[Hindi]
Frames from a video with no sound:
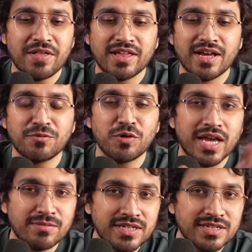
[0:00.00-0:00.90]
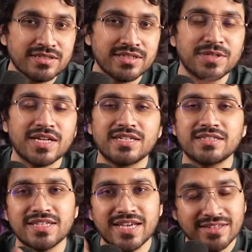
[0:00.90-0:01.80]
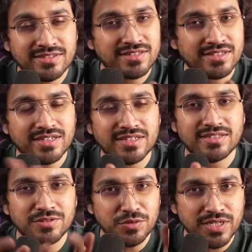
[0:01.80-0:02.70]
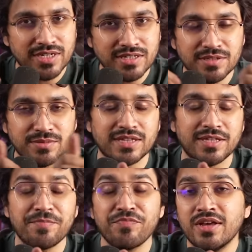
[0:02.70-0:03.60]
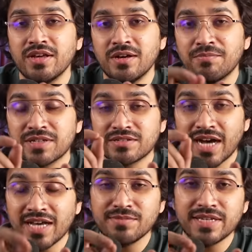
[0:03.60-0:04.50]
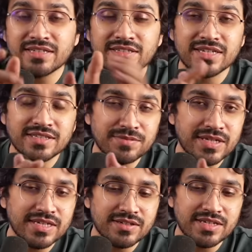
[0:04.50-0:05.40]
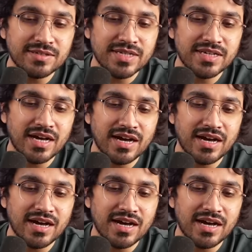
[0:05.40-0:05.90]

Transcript: कि आपको लाइबिलिटीज़ नहीं बनानी चाहिए एसेट्स रखनी चाहिए जो कि एक अच्छी बात है पर साथ में एक चीज़ ऐसी भी लिखी है कि भाई